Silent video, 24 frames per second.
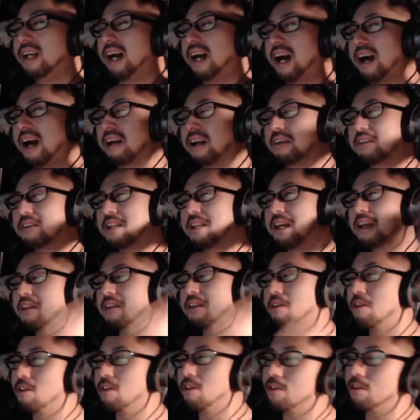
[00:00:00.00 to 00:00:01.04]
ある程
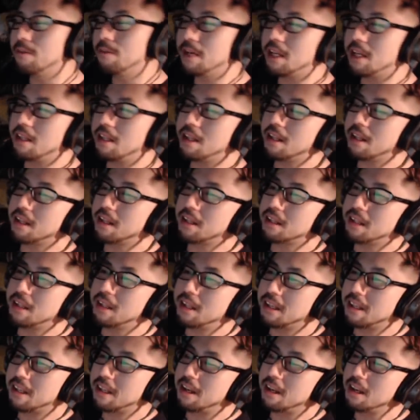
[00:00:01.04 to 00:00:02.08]
度有名になっ
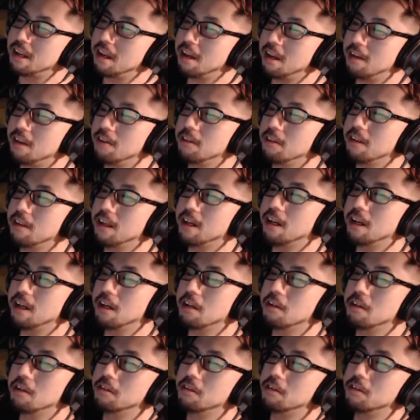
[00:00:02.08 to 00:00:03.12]
てデリヘルに通
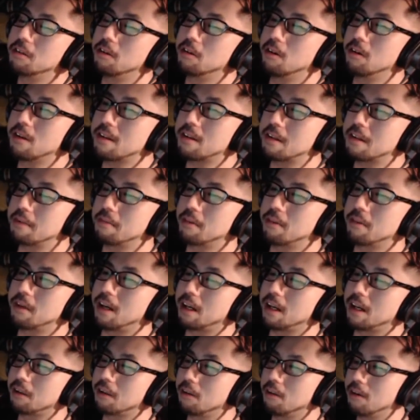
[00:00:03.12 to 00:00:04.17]
うドレさんも
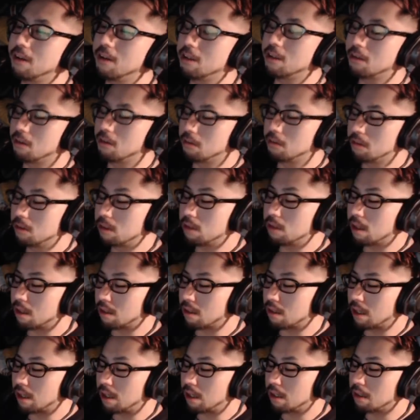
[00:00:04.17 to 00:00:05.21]
かっこいいと思うけ
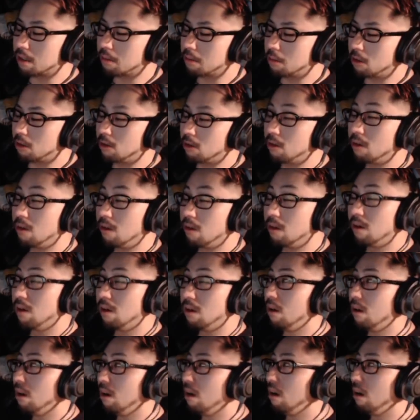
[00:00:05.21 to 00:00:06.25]
どな。でも
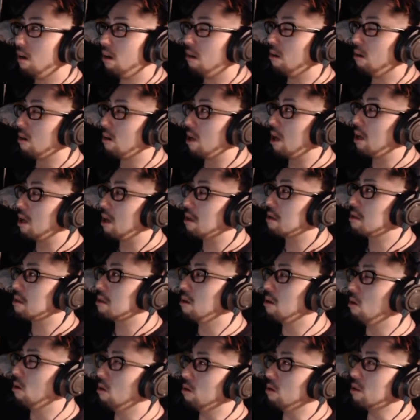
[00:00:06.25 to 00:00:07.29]
俺
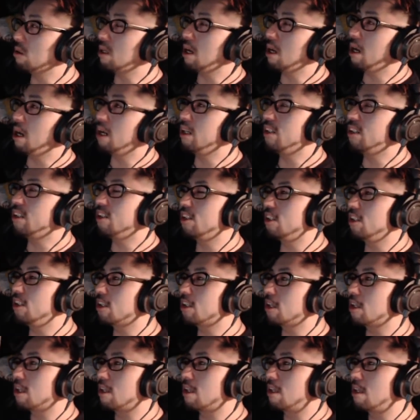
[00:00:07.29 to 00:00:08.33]
大手配信
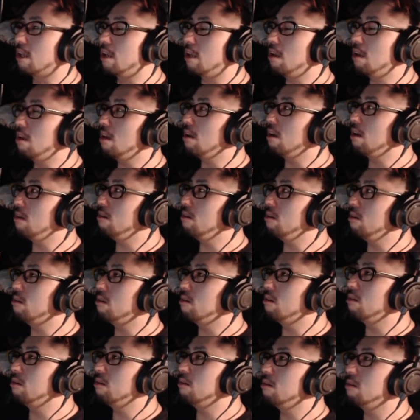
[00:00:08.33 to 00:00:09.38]
者でデリヘル行
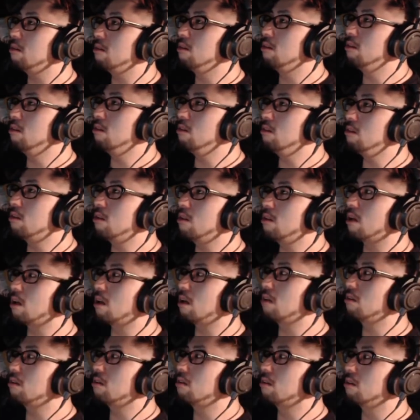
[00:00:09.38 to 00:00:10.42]
く勇気のあ
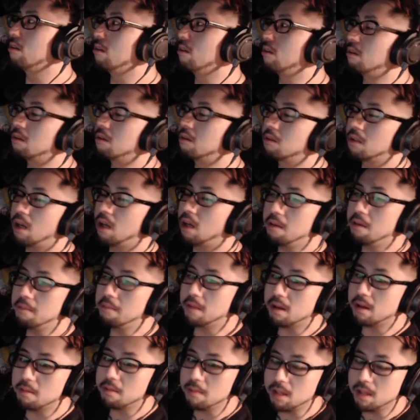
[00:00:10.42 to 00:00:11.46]
る人あん
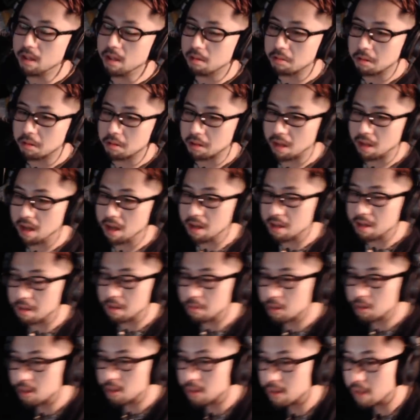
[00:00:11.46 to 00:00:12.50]
まり見たことないかも
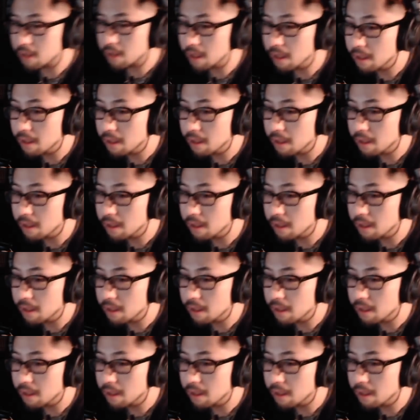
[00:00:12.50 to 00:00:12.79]
しんない。